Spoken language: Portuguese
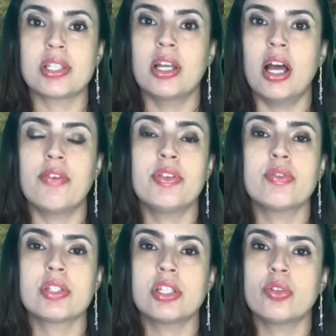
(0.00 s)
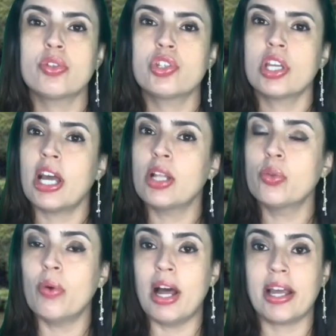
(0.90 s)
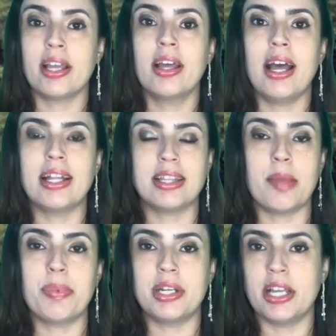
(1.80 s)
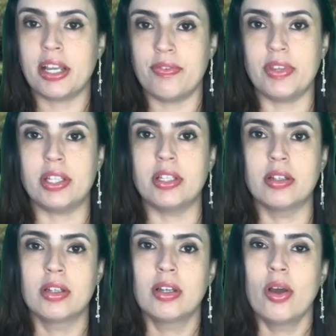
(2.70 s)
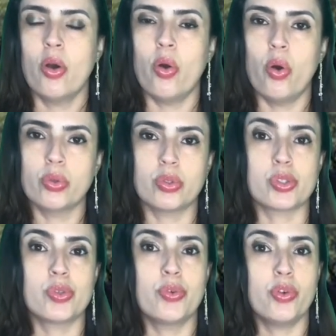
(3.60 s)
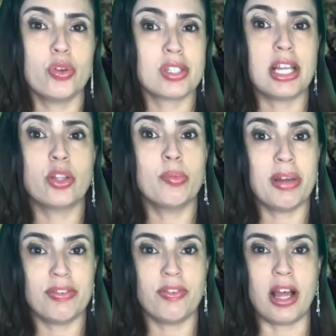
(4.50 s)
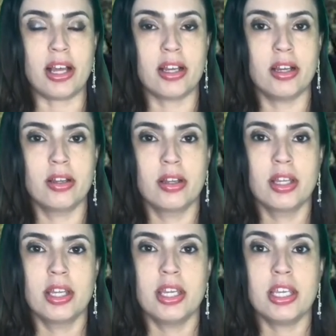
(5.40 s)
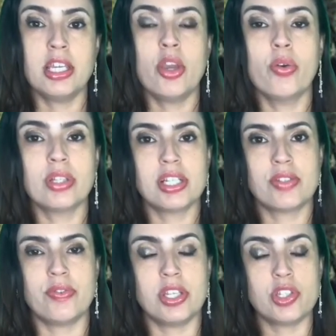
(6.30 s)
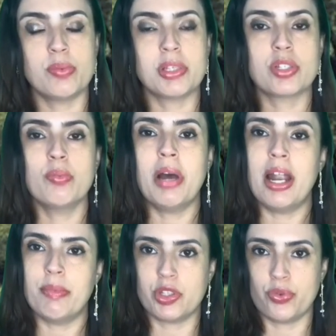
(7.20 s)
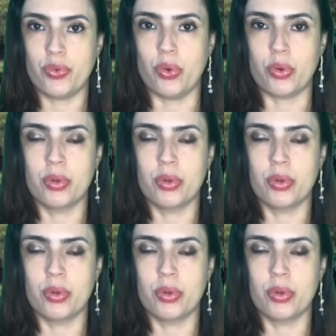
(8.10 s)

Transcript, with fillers: haviam sido tirados do ar até perder a vida, outros foi usada uma faca e em outras vítimas uma arma de fogo.